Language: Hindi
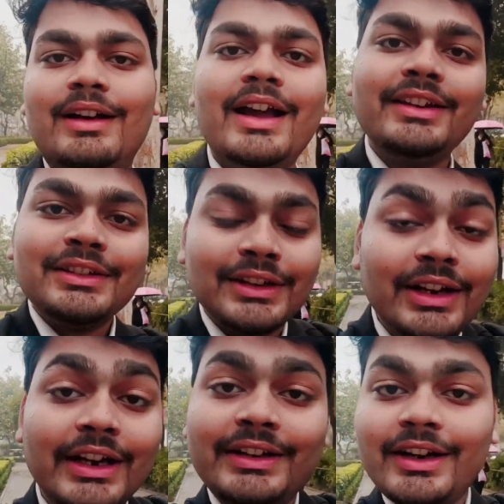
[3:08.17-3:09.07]
कई
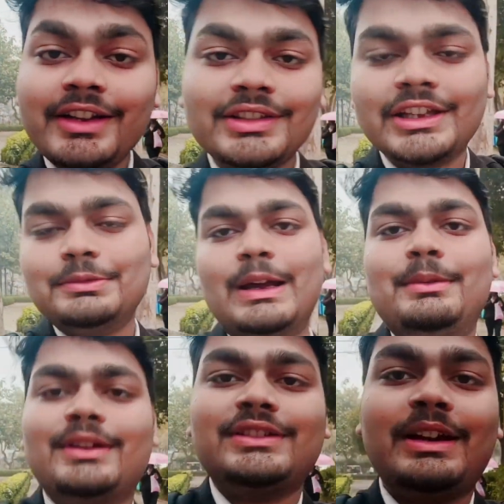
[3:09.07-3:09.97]
लिटरली तेज़ पानी
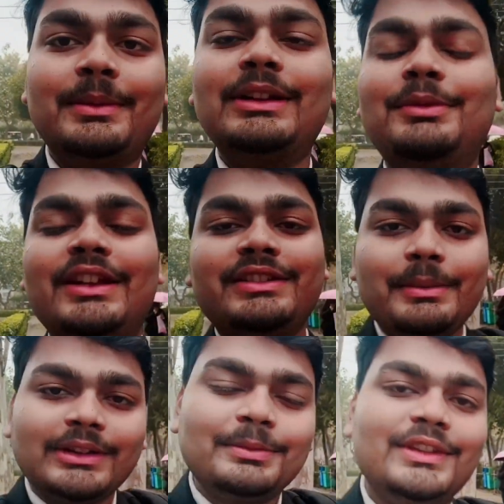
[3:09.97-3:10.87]
बरस रहा है मतलब तेज़ नहीं मतलब